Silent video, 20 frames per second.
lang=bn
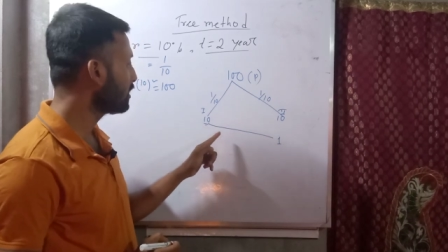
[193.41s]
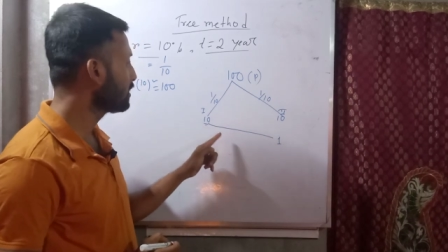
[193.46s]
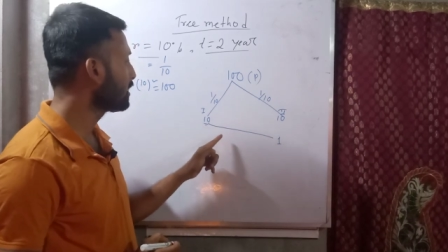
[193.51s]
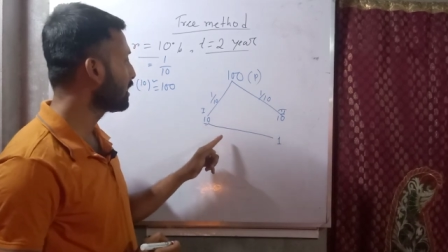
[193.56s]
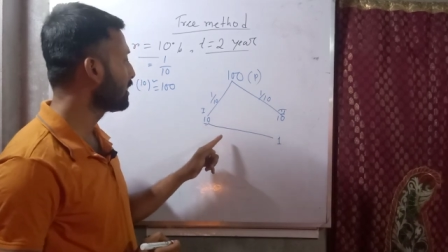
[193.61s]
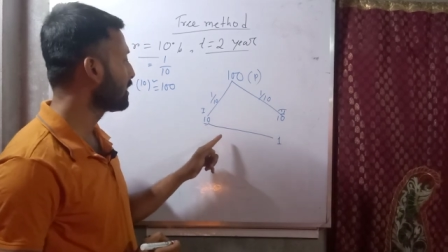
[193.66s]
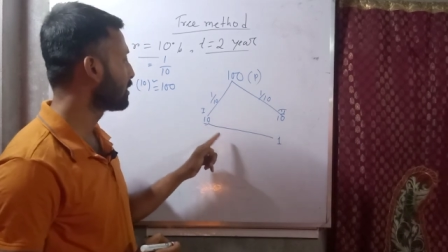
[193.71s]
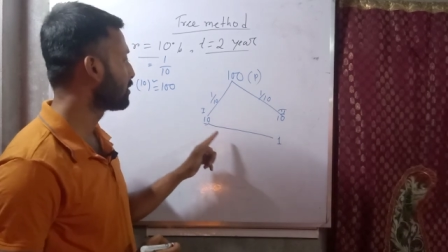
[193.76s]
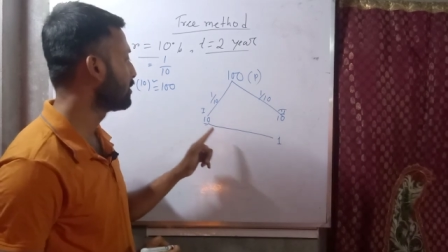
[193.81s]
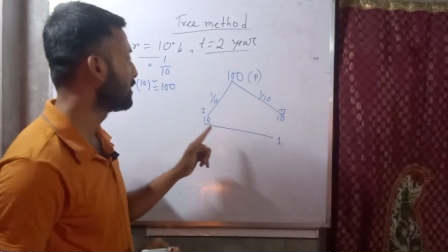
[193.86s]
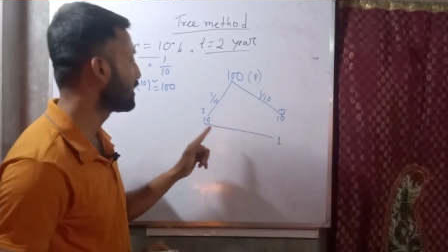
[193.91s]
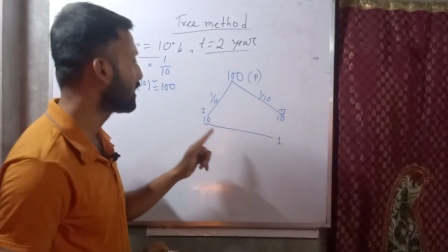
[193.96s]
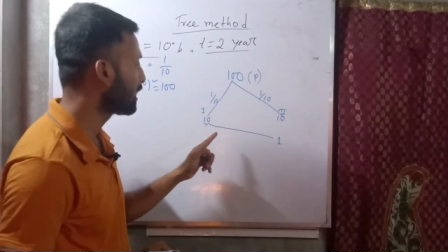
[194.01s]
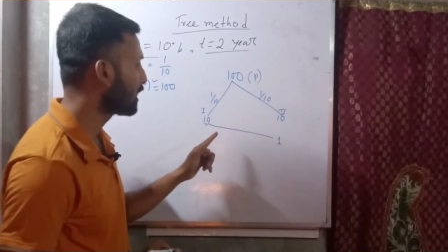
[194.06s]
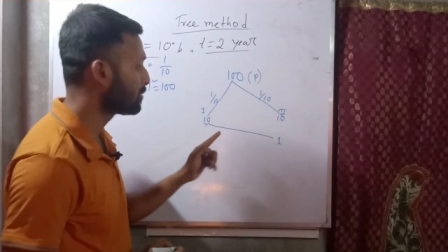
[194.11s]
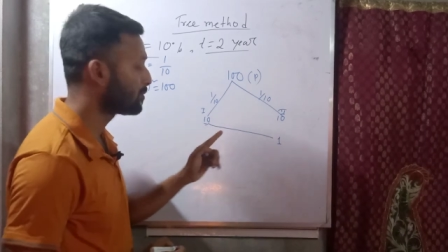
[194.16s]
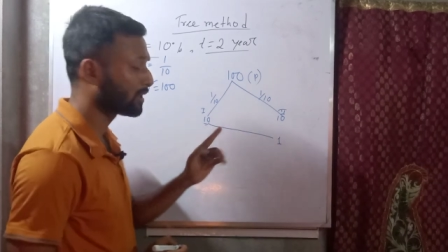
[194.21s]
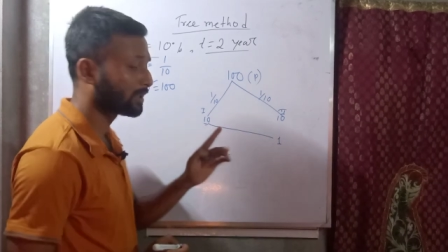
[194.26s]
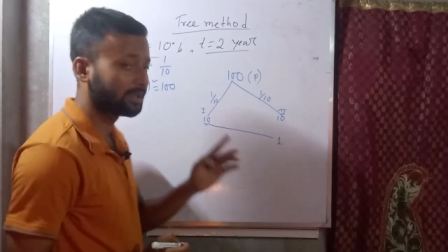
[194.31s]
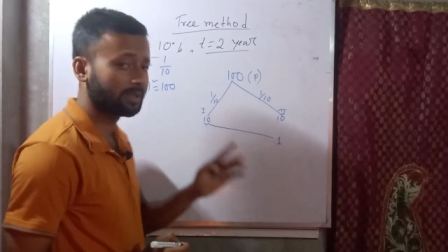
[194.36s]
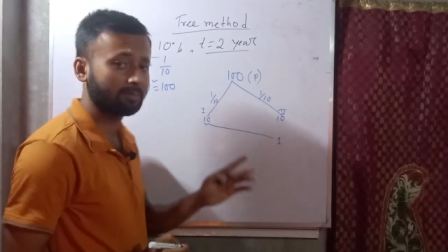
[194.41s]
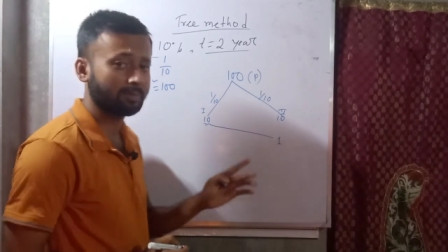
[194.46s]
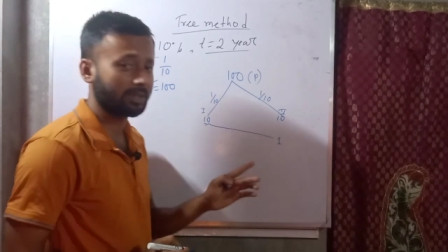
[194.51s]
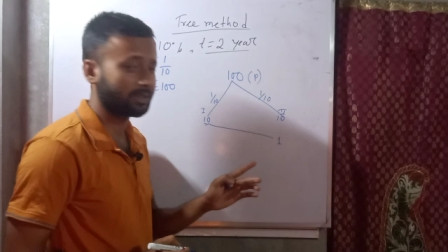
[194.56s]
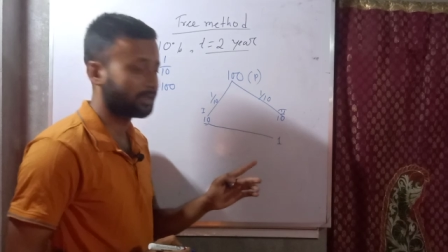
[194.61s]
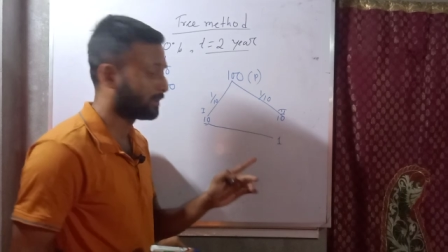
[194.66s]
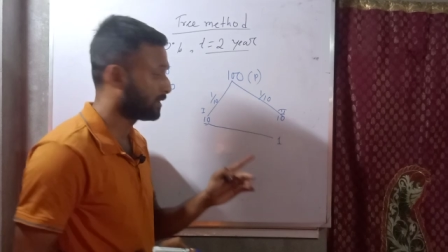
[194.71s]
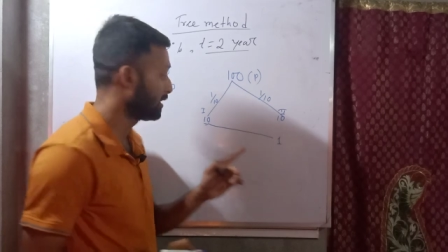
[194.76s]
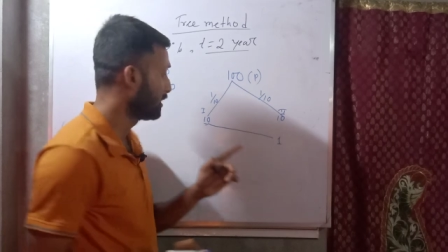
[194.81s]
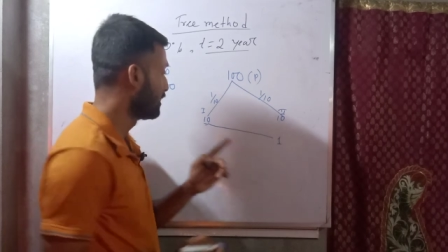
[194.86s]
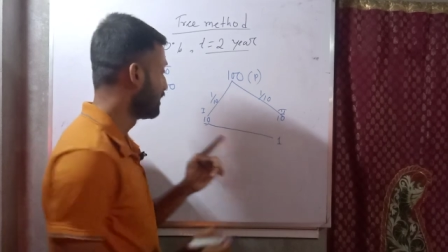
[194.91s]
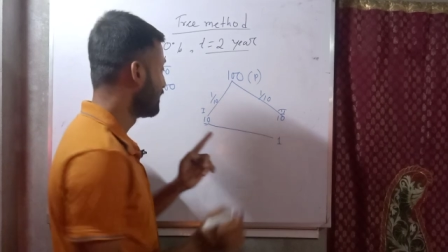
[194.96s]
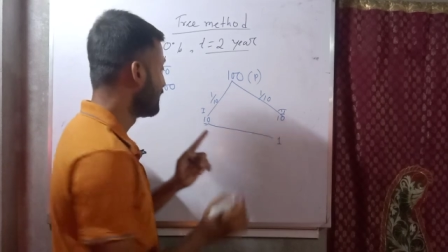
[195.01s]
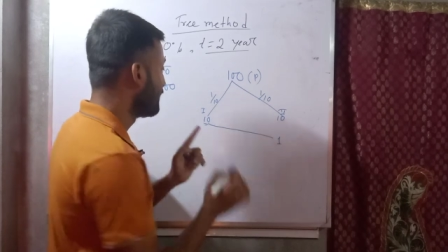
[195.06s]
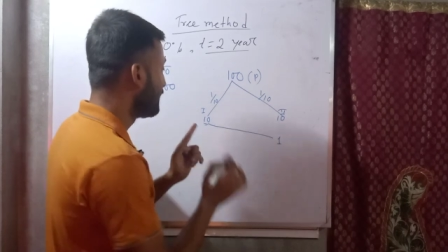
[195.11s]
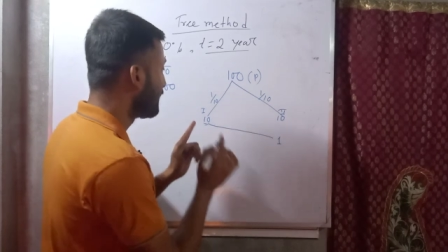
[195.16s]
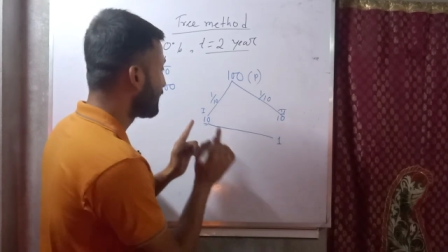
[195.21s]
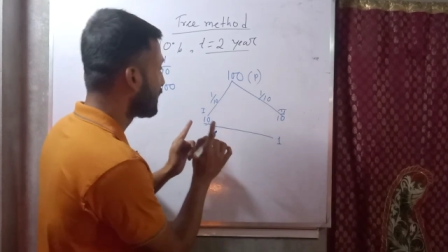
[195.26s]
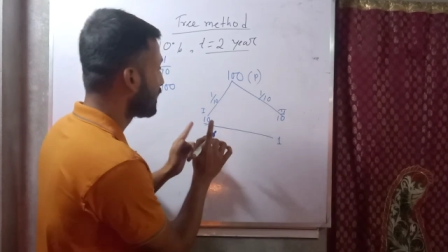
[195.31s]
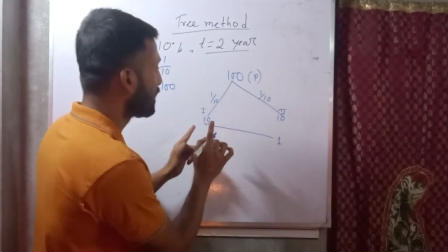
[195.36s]
তাহলে দেখো এখানে আমরা কি পাচ্ছি
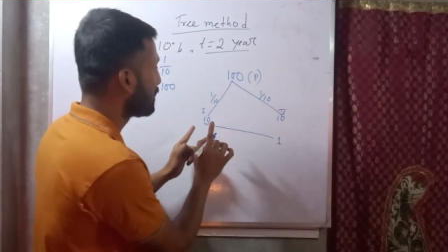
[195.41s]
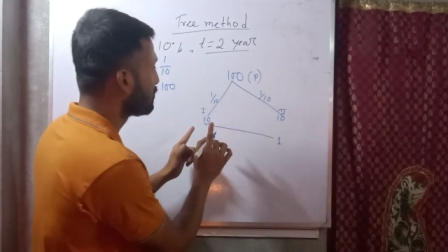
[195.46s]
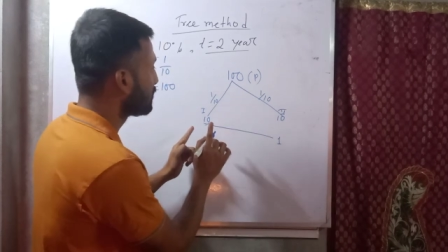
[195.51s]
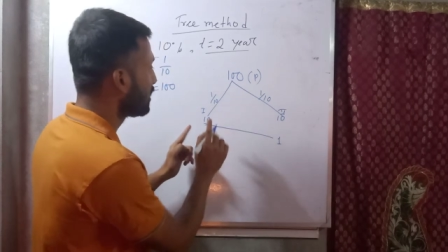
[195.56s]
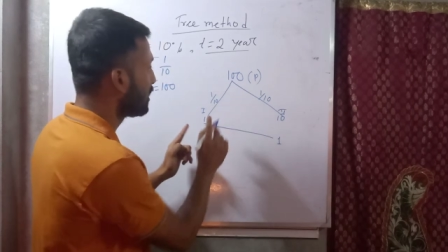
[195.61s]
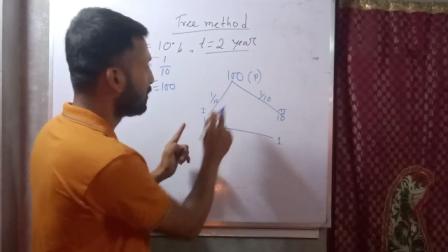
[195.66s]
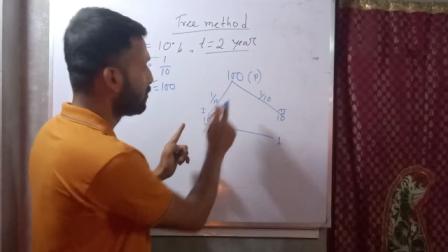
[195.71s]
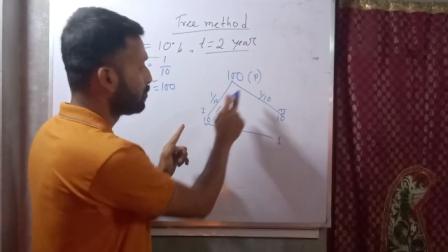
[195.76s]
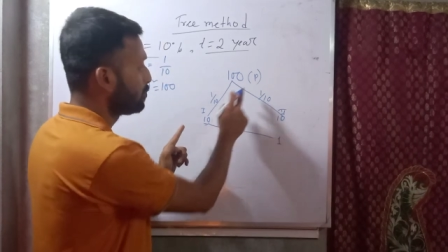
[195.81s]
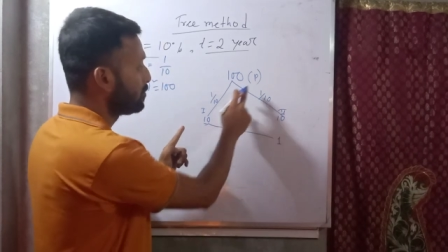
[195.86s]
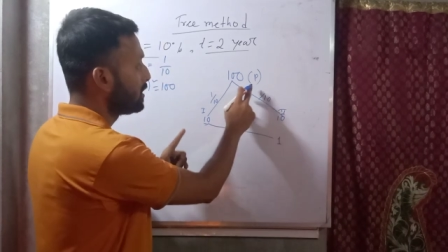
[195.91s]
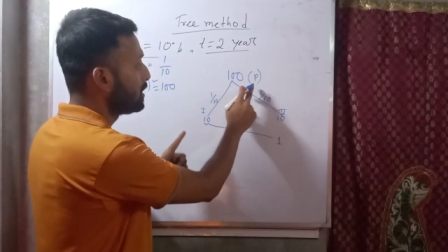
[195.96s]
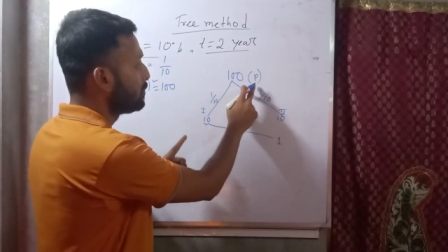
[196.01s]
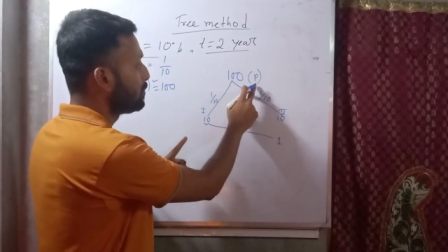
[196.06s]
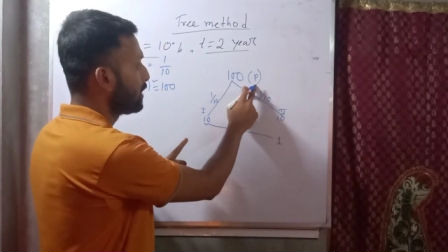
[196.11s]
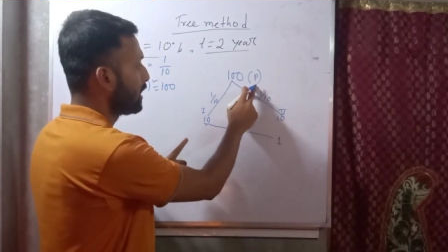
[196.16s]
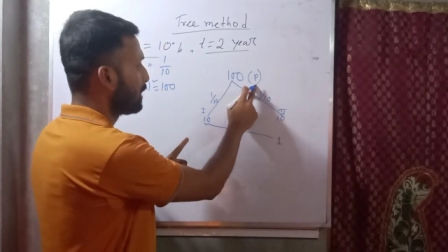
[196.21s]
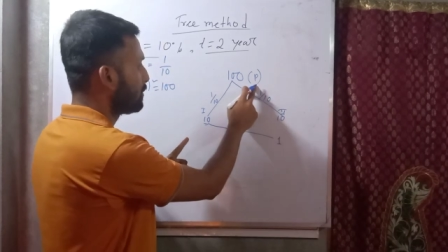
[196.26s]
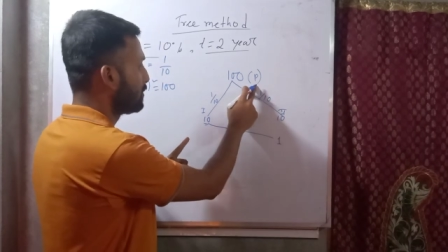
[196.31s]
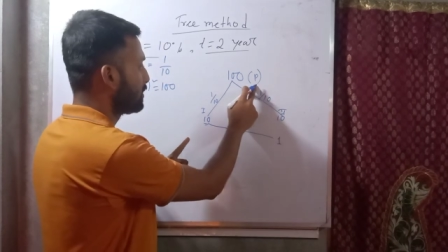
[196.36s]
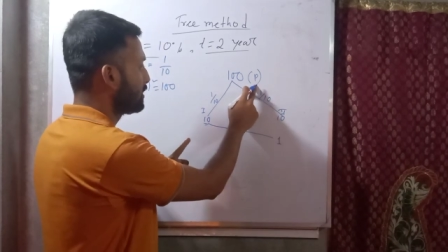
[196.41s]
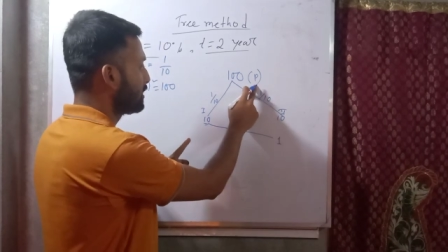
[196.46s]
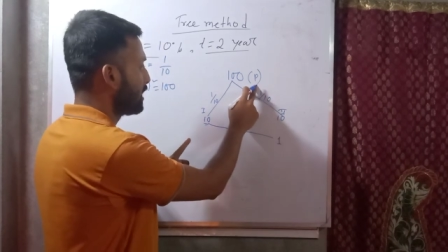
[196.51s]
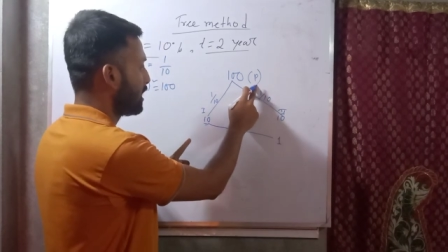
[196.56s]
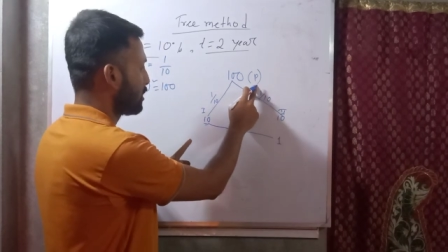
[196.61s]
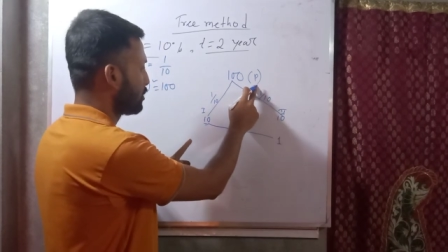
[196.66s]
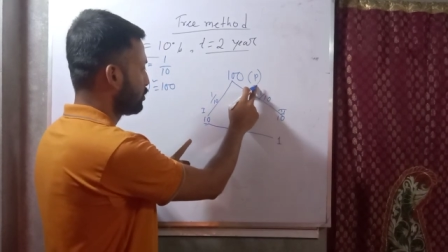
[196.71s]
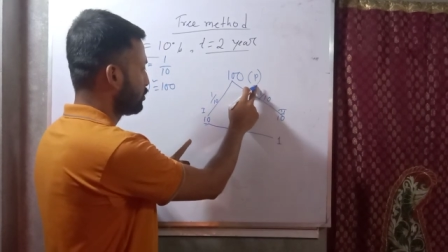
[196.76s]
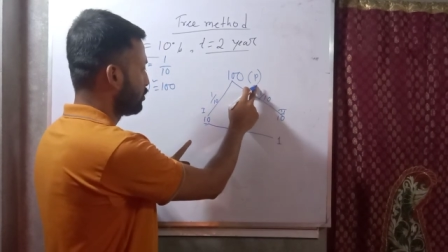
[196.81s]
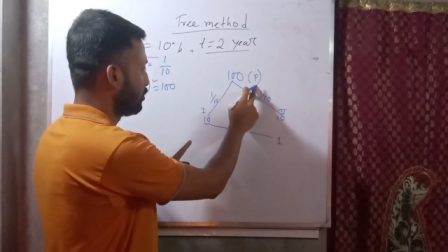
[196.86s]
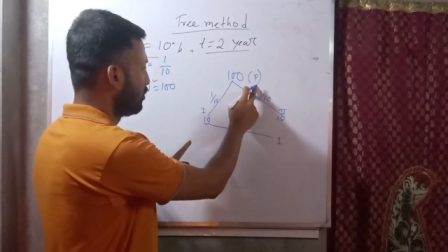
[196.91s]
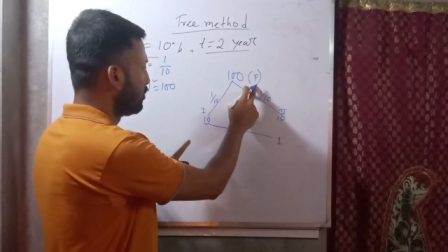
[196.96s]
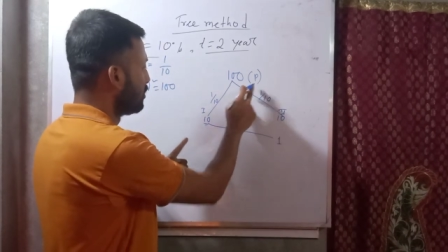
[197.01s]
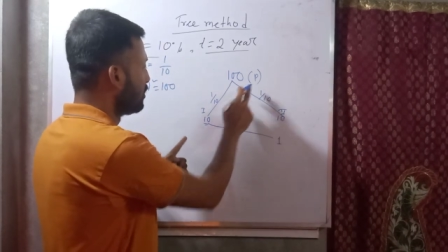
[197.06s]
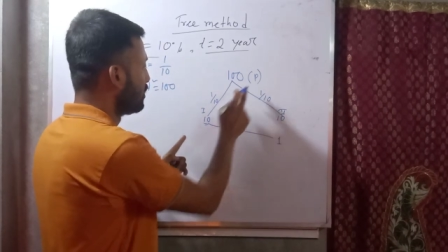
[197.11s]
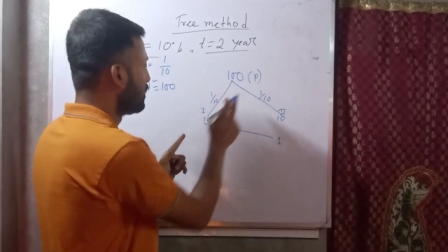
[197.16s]
এখানে আমরা পি পেলাম হচ্ছে একশো